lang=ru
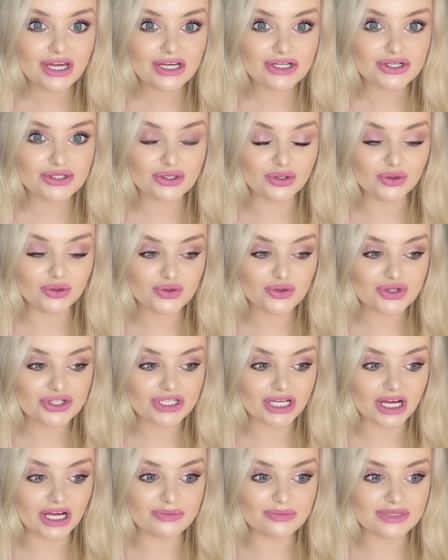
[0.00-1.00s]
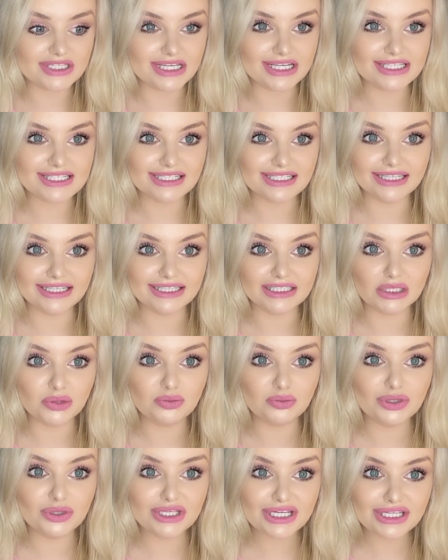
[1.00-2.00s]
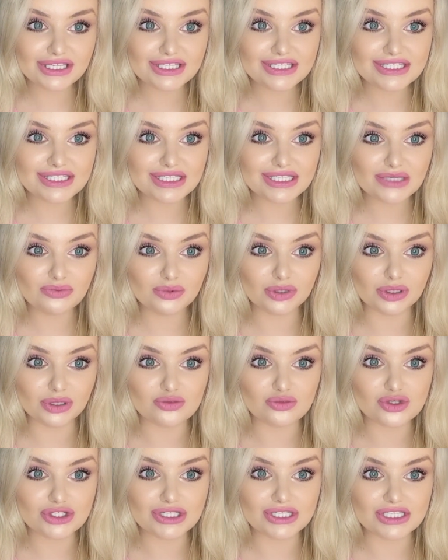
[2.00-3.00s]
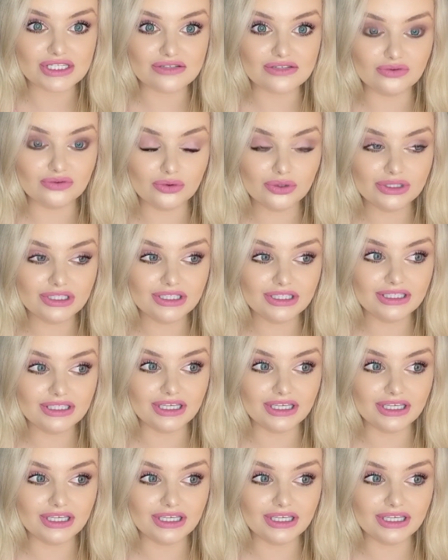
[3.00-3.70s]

что нужно обязательно это перенести, потому что сегодня